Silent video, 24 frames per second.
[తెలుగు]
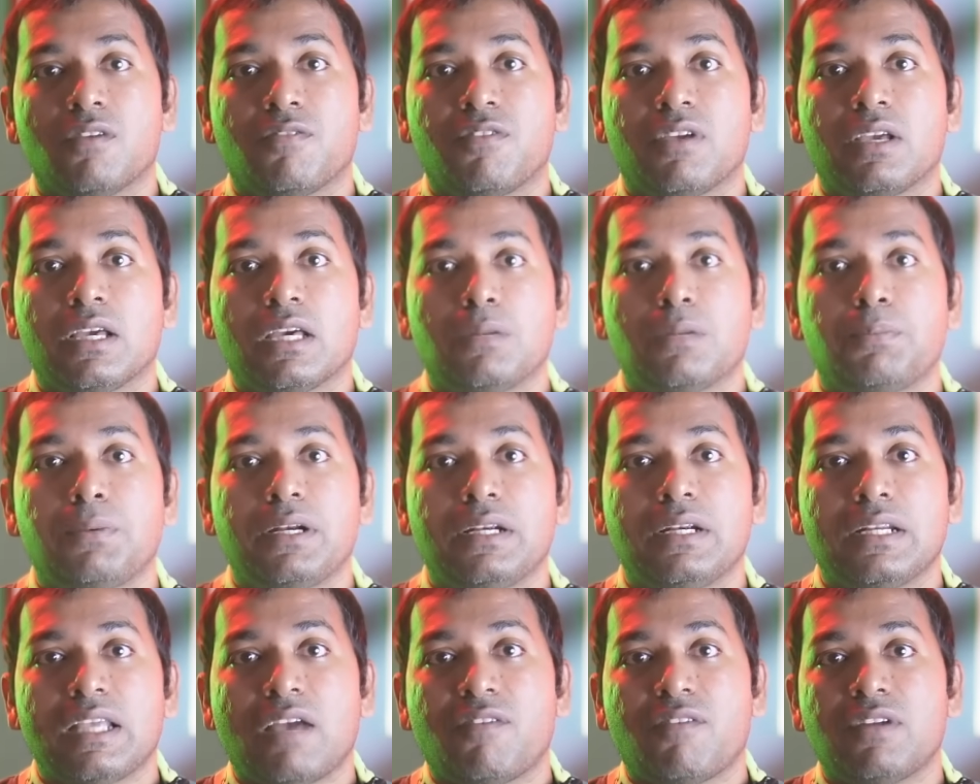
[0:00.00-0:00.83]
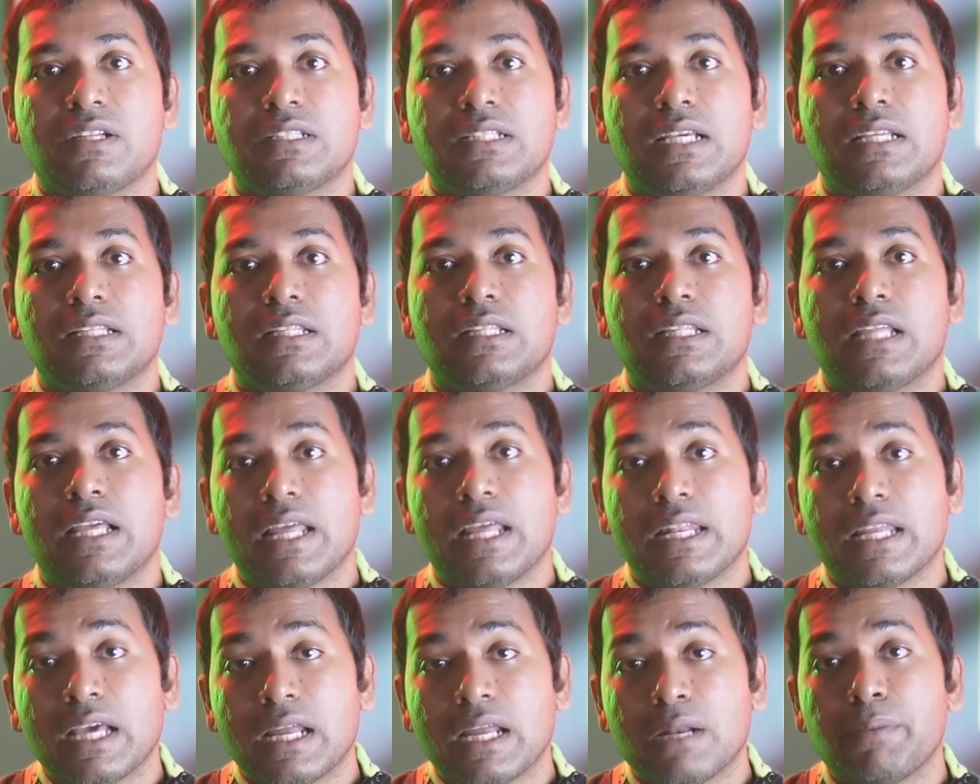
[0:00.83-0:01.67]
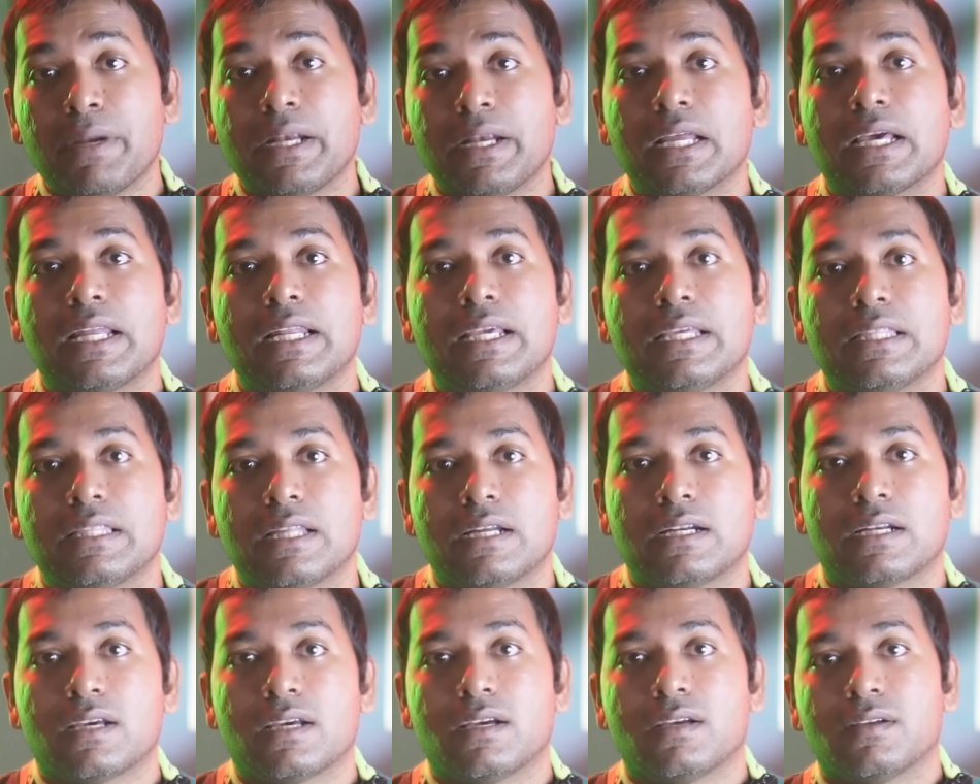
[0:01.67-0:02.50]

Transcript: ఫింగర్ ప్రింట్ ఎవరి చేతిది అని కనిపెట్టగలిగిందంట